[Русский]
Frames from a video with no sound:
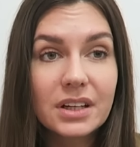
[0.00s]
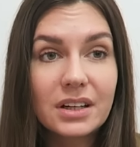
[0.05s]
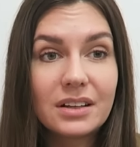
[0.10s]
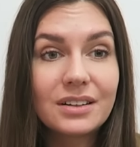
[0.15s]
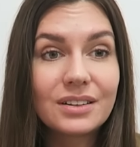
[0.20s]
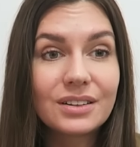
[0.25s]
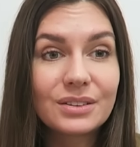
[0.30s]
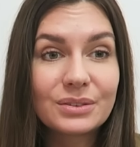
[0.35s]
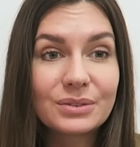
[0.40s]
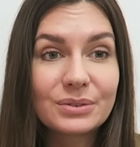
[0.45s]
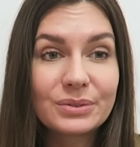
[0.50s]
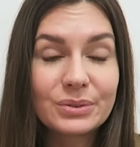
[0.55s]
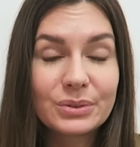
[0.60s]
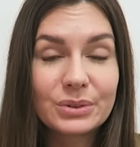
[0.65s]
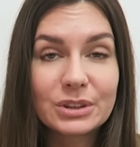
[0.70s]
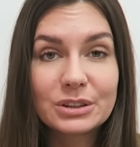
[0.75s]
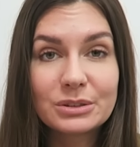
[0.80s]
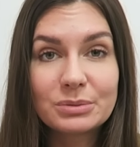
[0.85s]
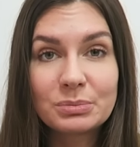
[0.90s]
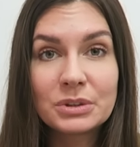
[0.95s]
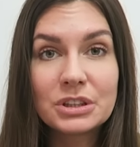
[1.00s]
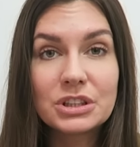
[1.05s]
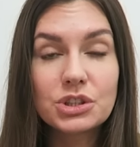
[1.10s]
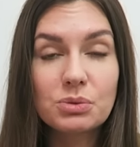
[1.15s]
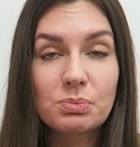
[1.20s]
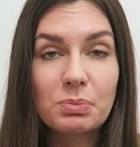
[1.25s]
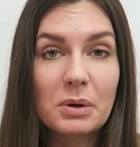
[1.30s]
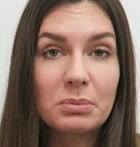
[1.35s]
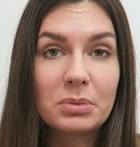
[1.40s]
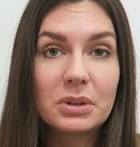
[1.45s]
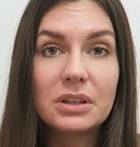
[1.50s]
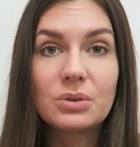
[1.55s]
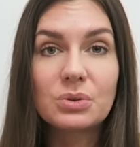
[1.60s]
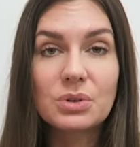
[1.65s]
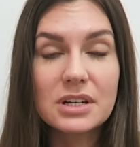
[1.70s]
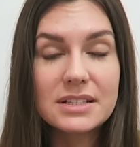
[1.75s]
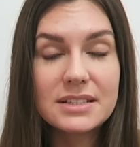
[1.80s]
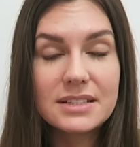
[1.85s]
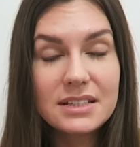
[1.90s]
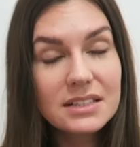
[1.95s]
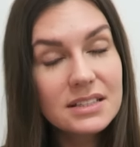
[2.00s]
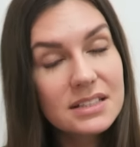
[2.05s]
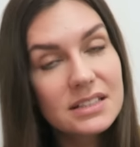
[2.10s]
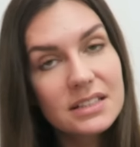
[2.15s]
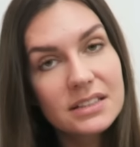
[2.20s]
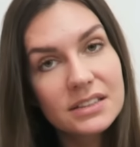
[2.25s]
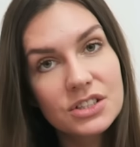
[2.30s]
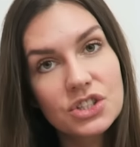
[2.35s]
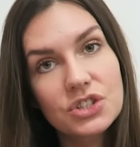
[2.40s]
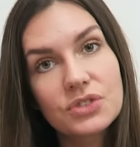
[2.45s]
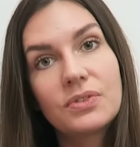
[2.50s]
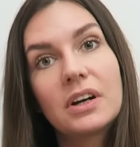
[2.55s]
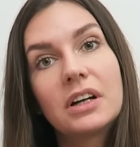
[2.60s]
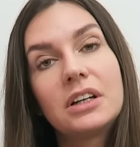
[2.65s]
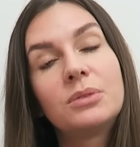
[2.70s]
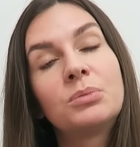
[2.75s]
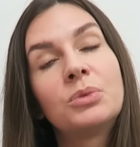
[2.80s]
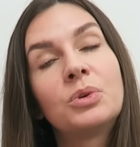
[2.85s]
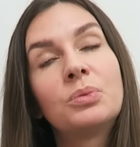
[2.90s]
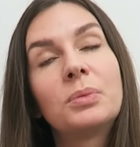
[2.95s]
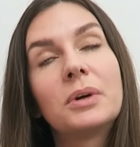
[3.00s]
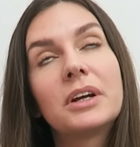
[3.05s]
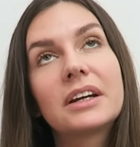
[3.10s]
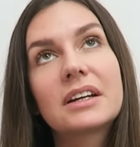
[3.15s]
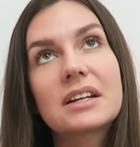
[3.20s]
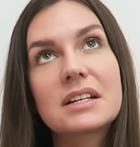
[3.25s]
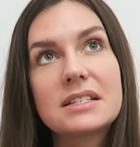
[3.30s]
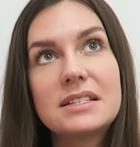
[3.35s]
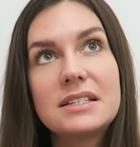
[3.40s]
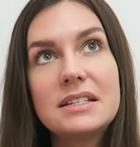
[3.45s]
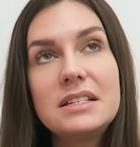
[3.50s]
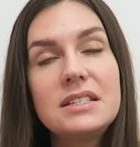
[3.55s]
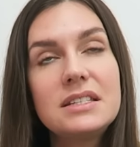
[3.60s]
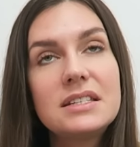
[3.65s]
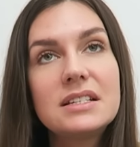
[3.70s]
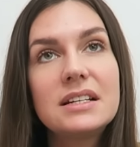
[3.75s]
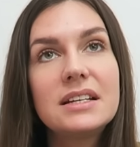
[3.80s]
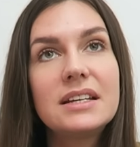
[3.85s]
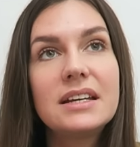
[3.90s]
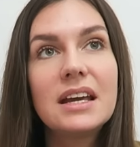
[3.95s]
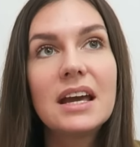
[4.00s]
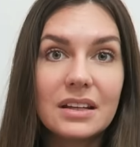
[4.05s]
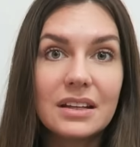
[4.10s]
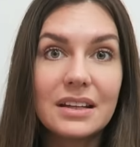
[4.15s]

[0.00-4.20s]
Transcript: А, вот, мы еще побыли у родителей, ночевали мы у моих родителей